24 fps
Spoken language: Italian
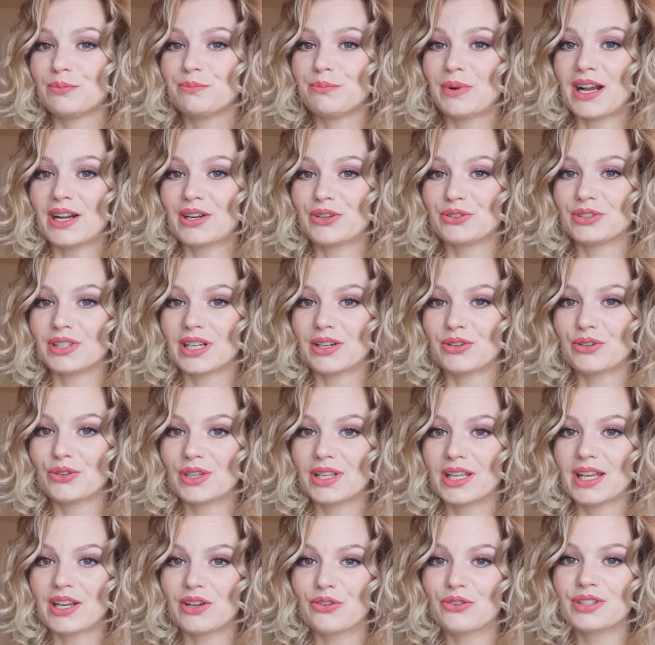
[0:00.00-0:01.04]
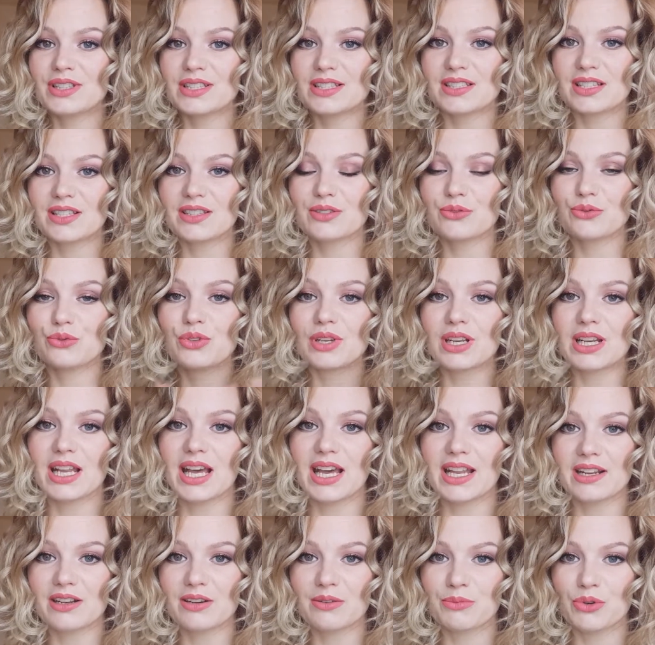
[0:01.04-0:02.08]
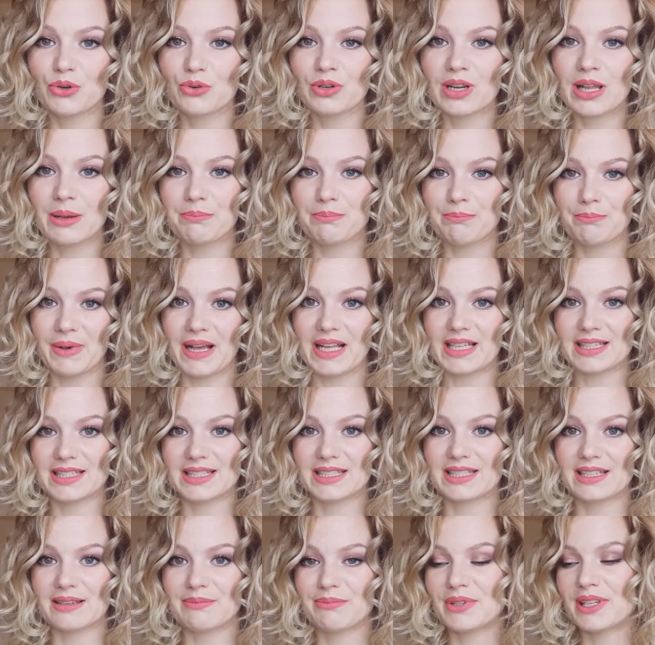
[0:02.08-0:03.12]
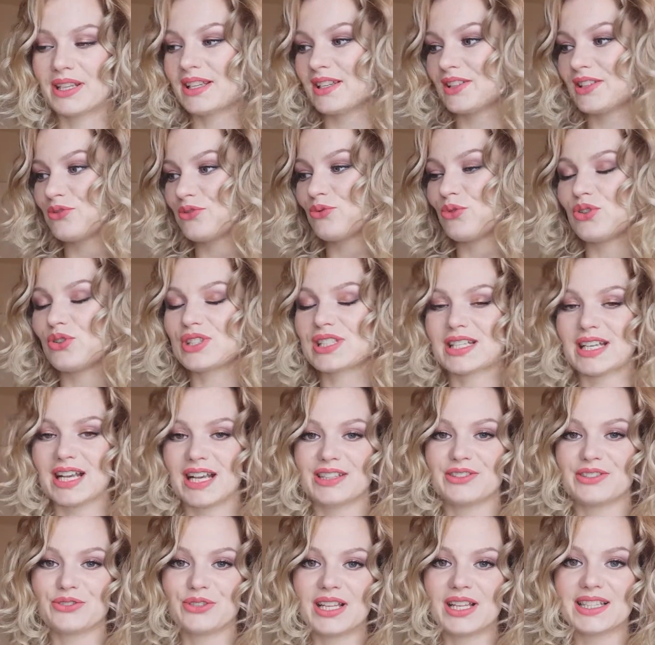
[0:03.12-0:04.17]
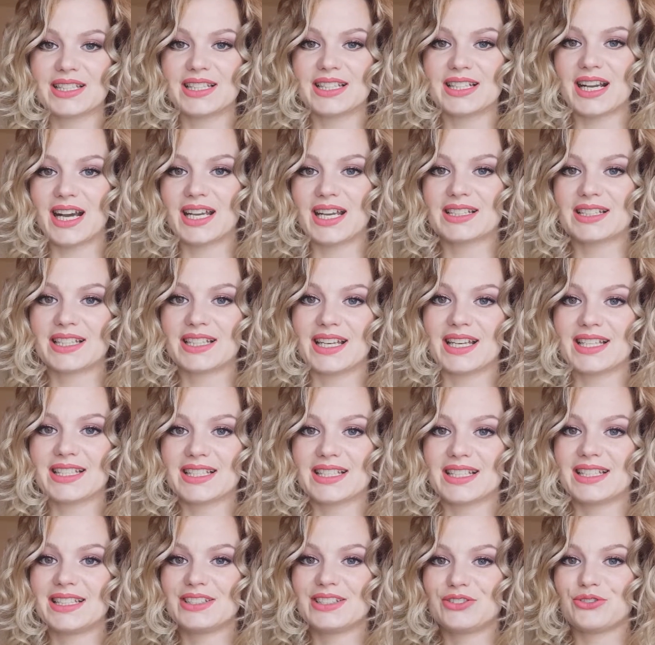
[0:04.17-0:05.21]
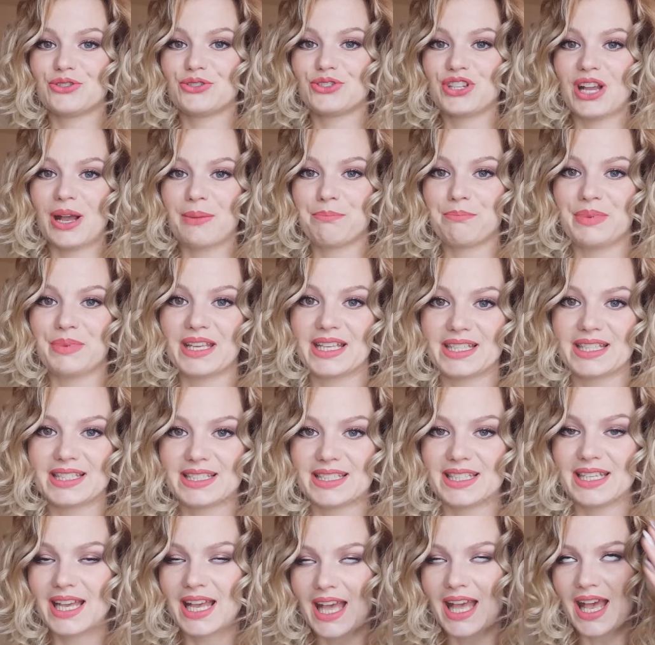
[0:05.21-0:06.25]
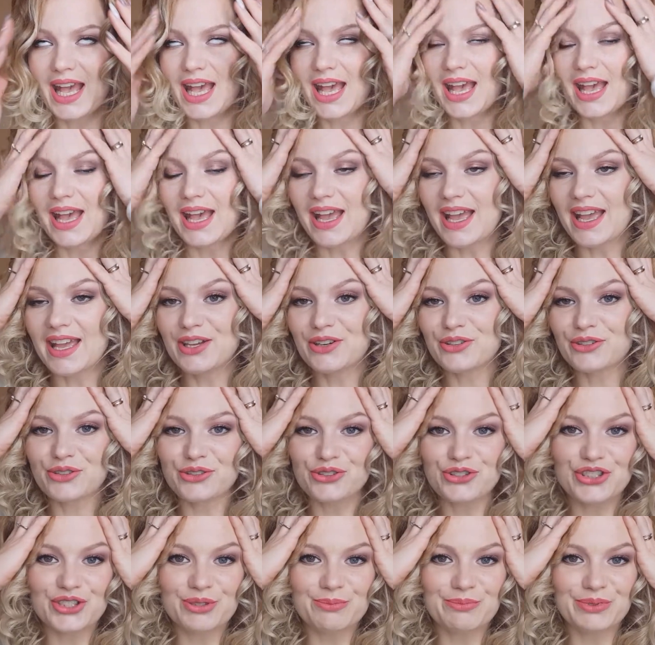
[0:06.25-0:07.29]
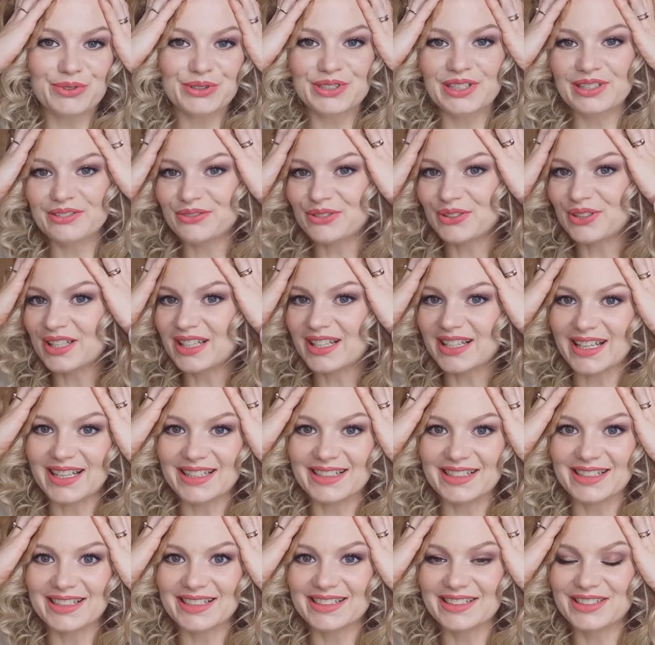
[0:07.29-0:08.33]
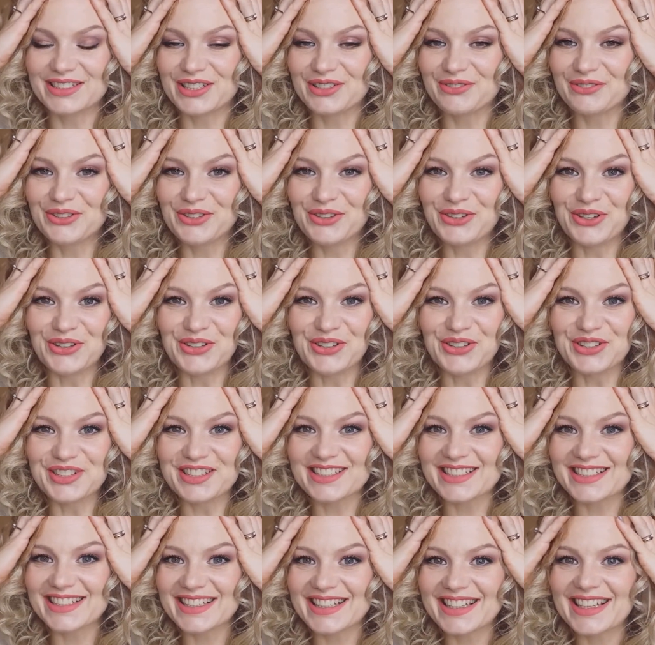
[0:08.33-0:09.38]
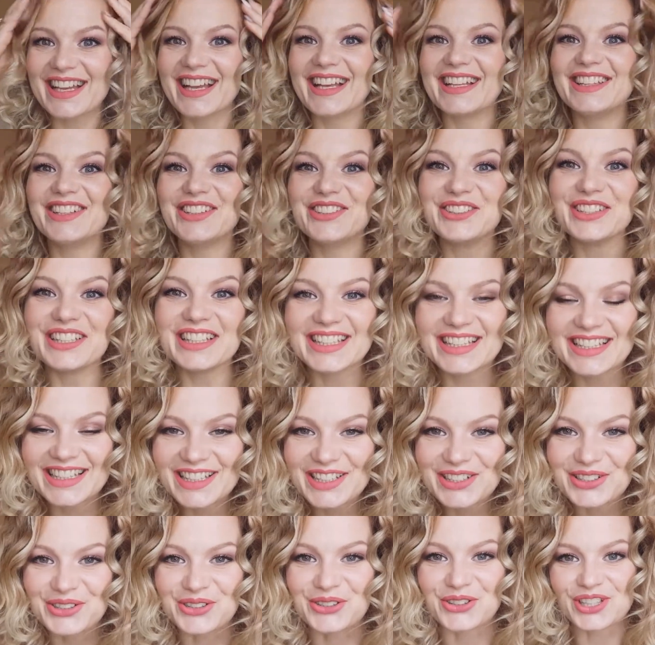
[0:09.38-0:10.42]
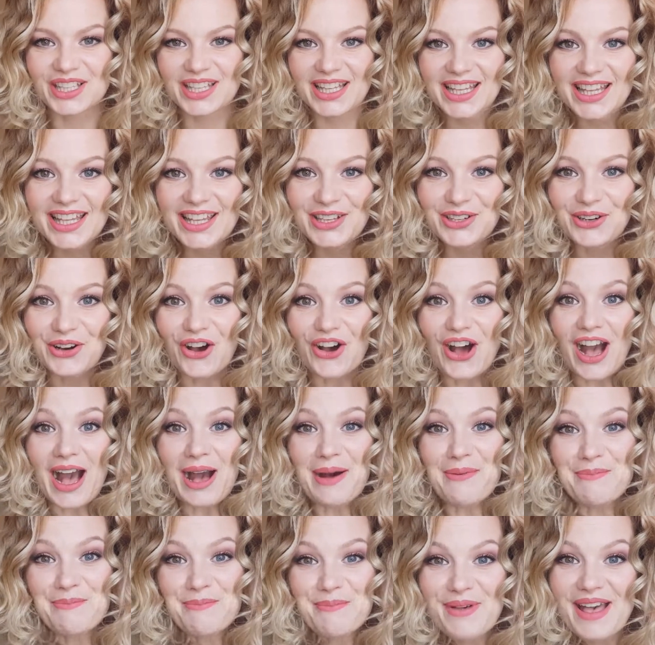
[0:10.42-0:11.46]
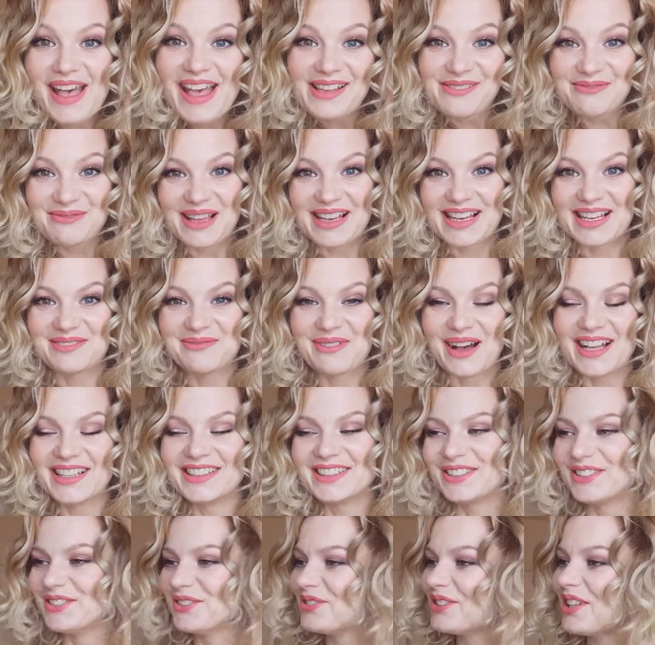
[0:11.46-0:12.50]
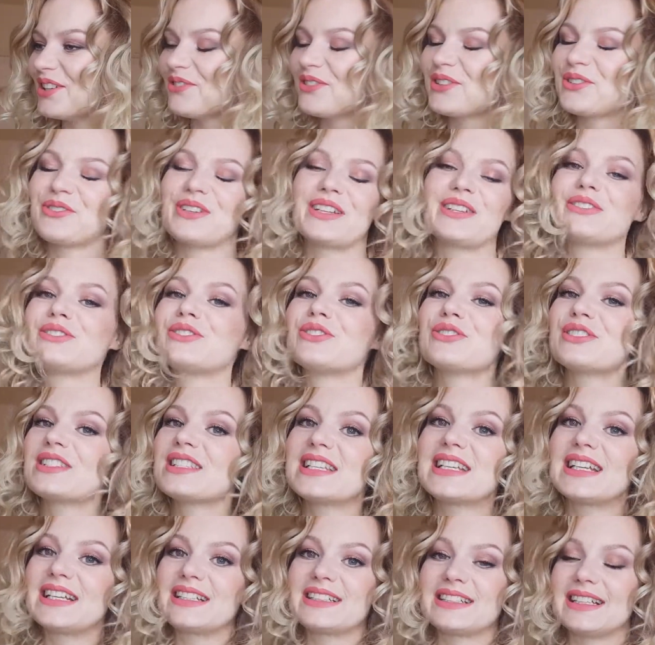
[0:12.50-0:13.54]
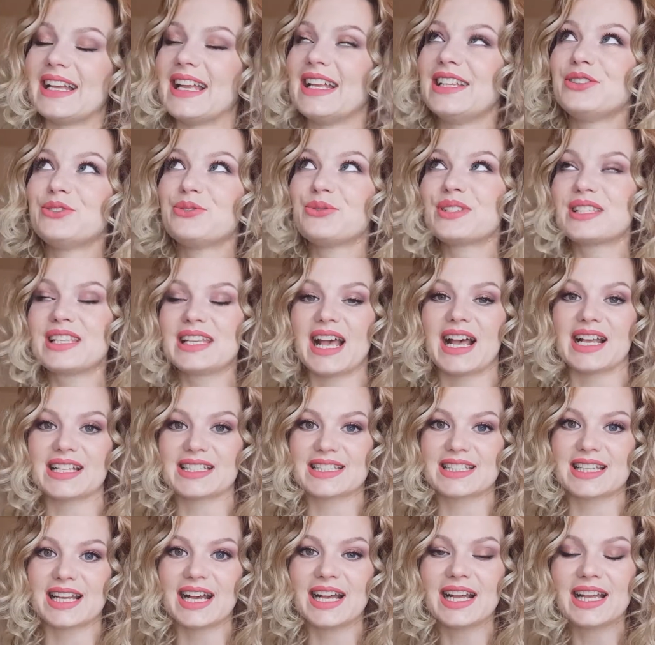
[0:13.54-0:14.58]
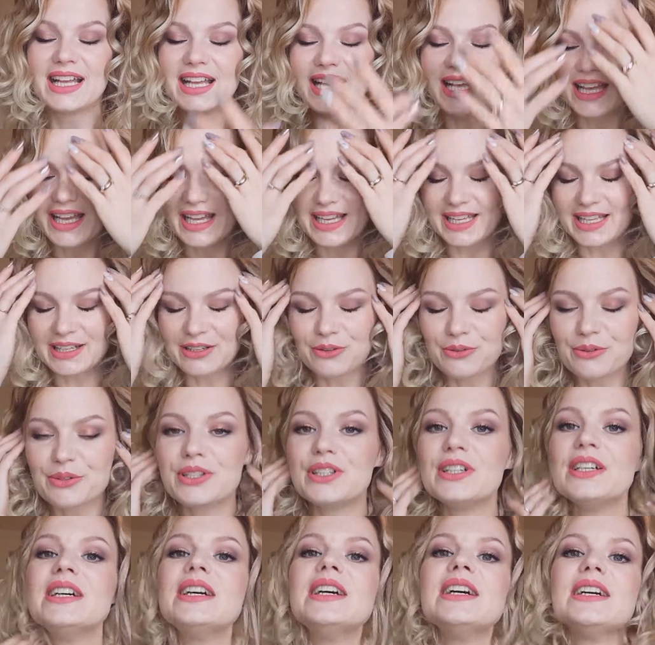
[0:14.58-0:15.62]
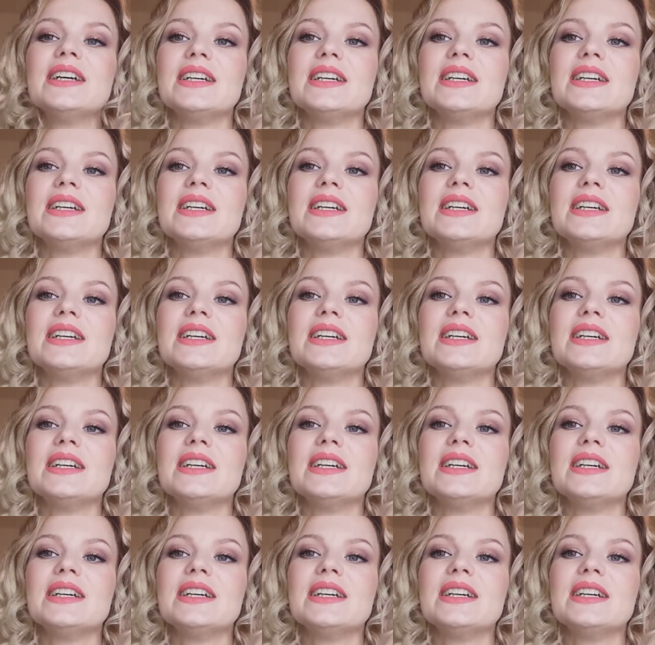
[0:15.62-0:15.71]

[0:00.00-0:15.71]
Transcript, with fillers: il pacco da corriere ho iniziato a urlare come una pazza perché sulla scatola di carta era scritto già Pixie e io non ci potevo credere, dicevo no non ci credo io, io, a me me la mandano davvero, ero così entusiasta che non